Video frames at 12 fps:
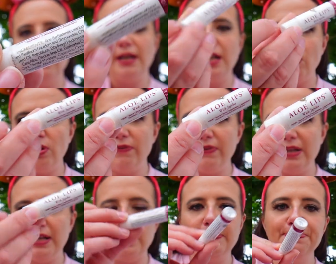Aloe
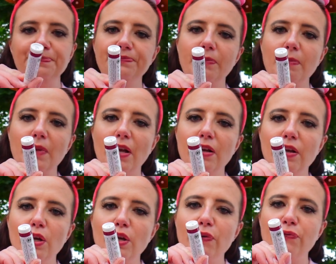Vera
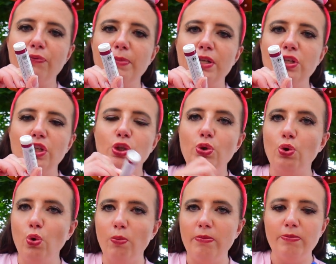mit
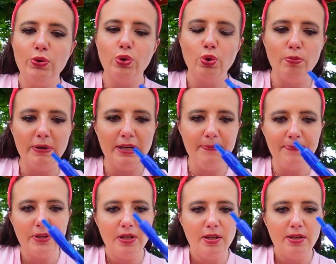Jojo Jojoba.
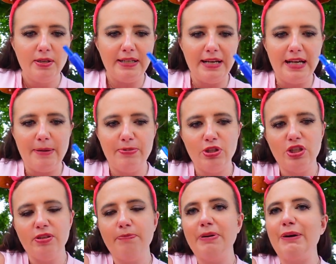Dann habe ich
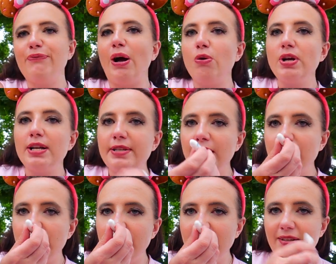ein paar
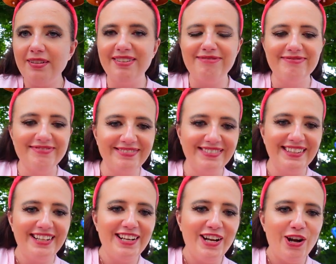Frauenartikel hier
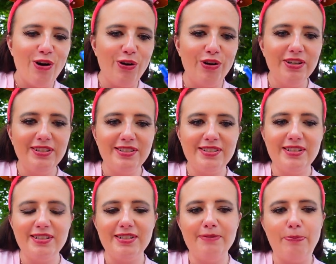und
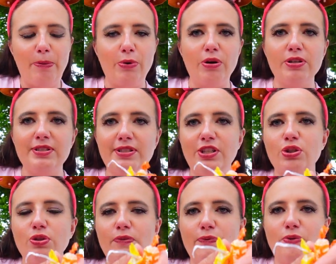äh, Bonbons, die ich
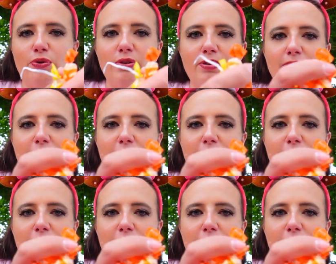irgendwo